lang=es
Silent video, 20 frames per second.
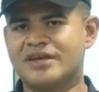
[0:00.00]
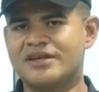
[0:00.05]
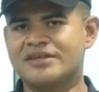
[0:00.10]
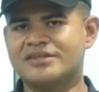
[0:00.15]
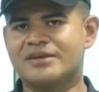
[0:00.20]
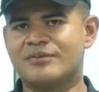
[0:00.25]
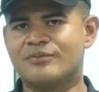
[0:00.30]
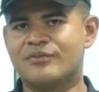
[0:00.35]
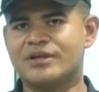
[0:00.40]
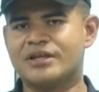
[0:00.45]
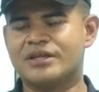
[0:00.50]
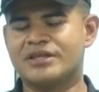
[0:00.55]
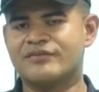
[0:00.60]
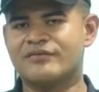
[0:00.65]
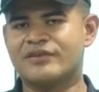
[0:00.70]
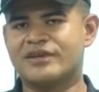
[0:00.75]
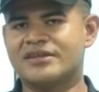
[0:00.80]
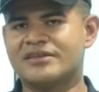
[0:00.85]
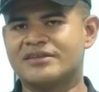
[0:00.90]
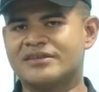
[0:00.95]
ya estamos en las
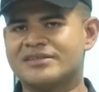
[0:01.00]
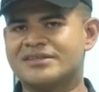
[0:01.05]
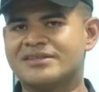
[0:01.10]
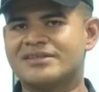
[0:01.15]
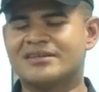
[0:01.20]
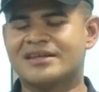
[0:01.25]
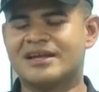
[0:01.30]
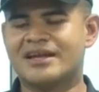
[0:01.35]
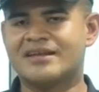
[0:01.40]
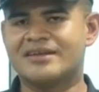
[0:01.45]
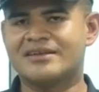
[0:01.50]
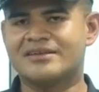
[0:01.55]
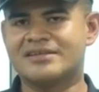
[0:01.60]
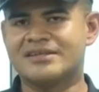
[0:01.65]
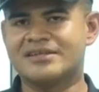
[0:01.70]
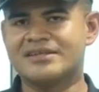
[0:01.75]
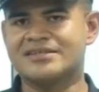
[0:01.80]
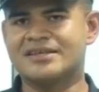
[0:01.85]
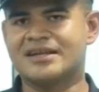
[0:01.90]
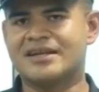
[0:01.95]
diferentes entradas
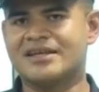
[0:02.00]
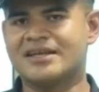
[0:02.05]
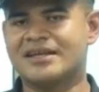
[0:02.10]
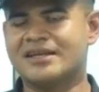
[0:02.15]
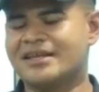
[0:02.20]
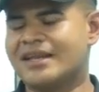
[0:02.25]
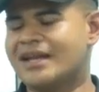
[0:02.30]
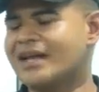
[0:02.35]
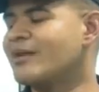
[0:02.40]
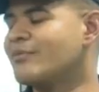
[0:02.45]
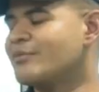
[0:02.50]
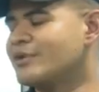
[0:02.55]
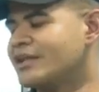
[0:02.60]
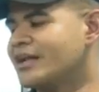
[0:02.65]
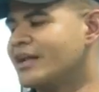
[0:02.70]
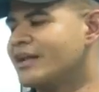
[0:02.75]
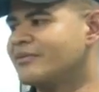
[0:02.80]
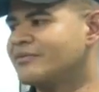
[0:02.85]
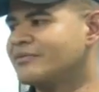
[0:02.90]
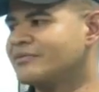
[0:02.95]
y salidas de la
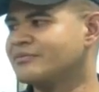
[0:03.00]
capital.